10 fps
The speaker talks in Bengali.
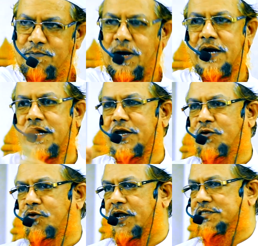মার্কেটিং
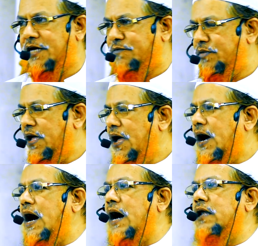করা চাই
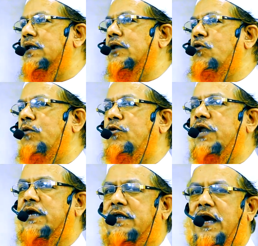আনকমন
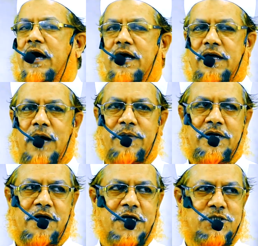একটা আমি
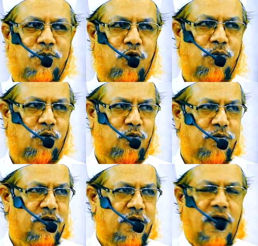ড্রেস পরব
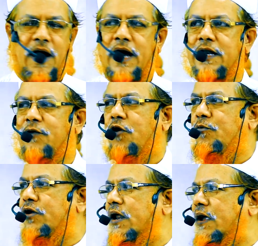আনকমন